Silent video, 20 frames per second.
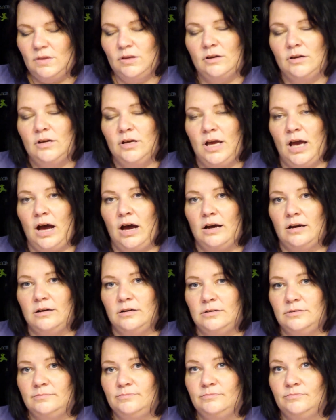
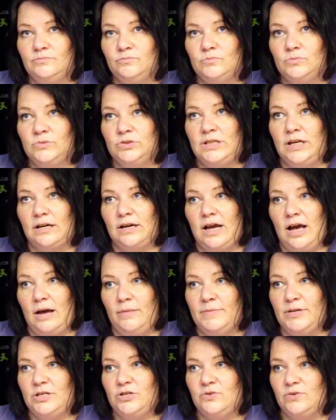ja, dann
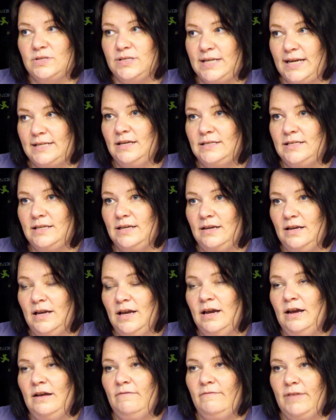kam ich zu Sensi,
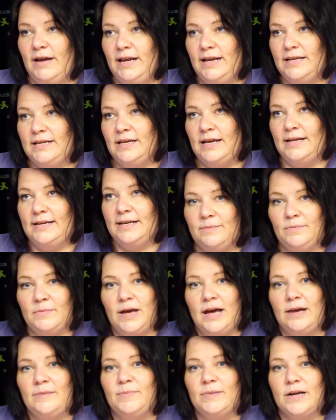weil ich halt
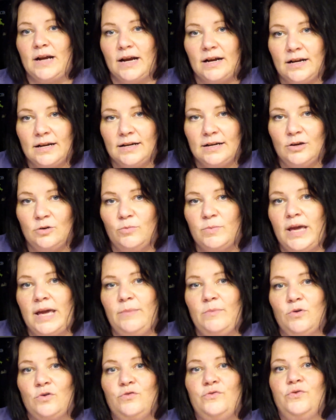keinen Berater in der
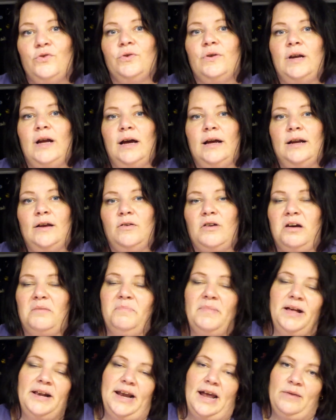Umgebung gefunden hatte und habe
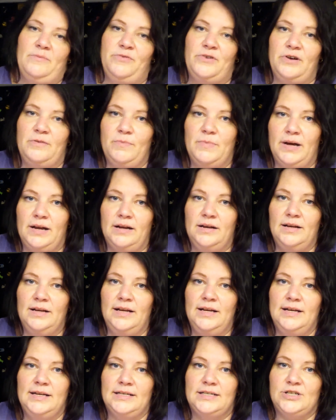mir halt einfach mal
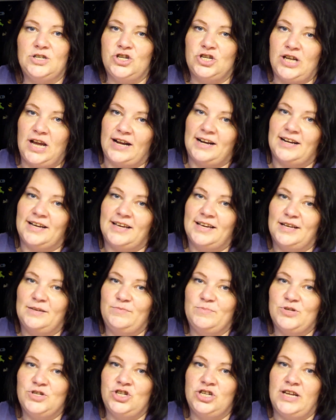das Starter-Kit
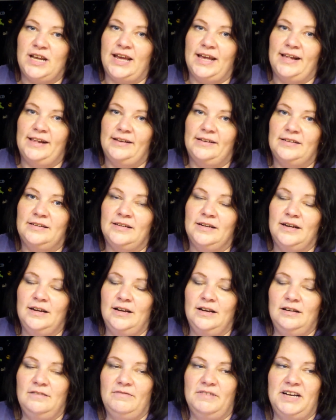bestellt,
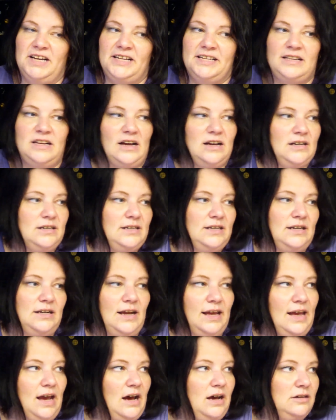weil ich dachte,
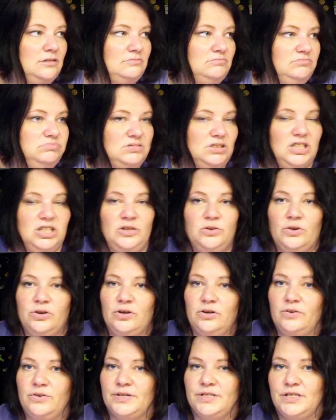naja, die
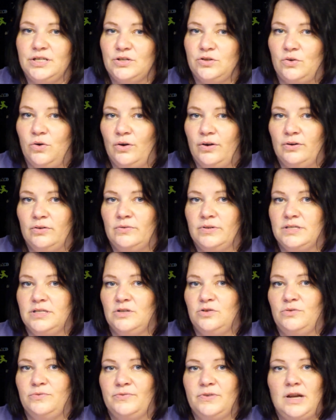99 Euro ist
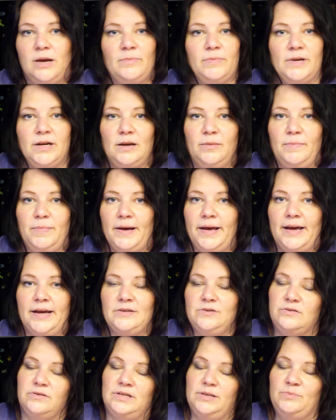eine Duftlampe dabei.
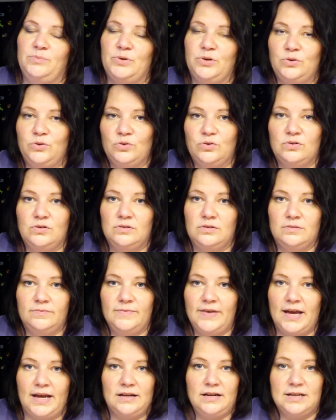Also den
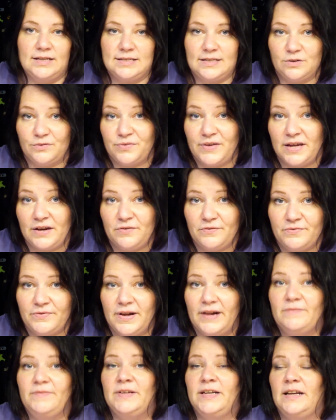Produktwert hast du auf jeden
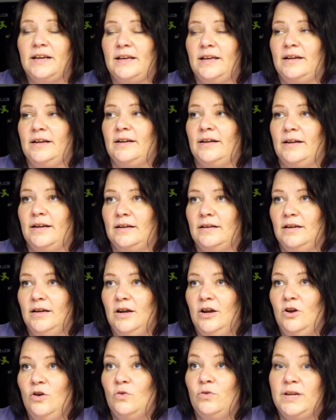Fall wieder herinnen.
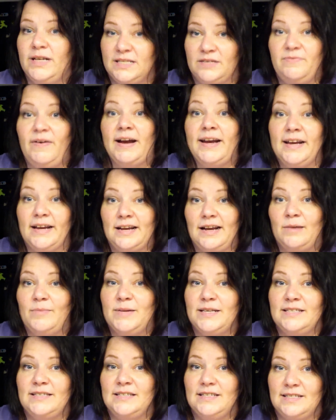Und jetzt waren ja
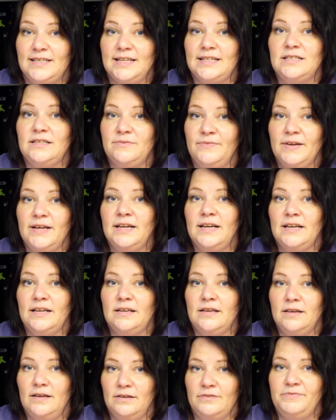damals die Sets
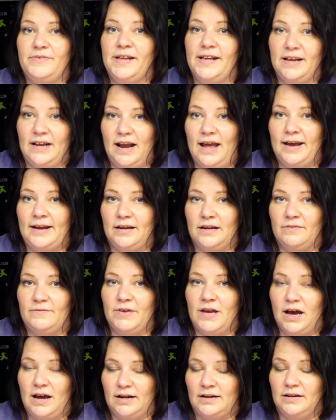wirklich äh, viel kleiner.
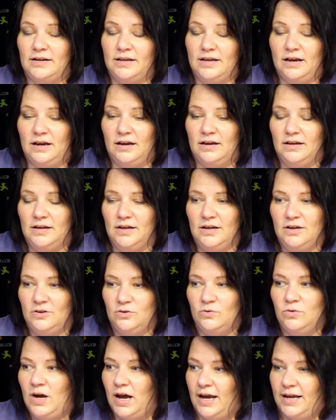Wir hatten ja
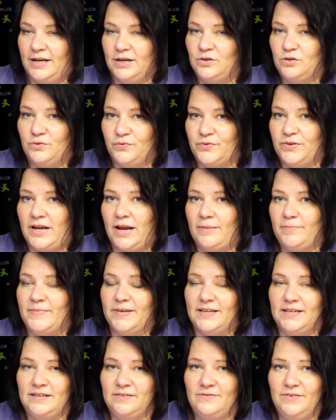nur eine
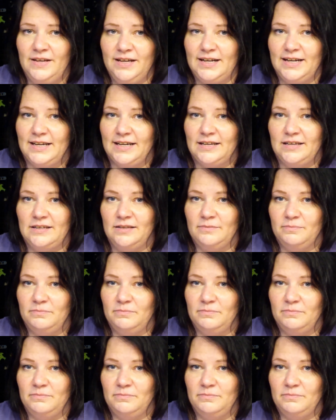Duftlampe, die wirklich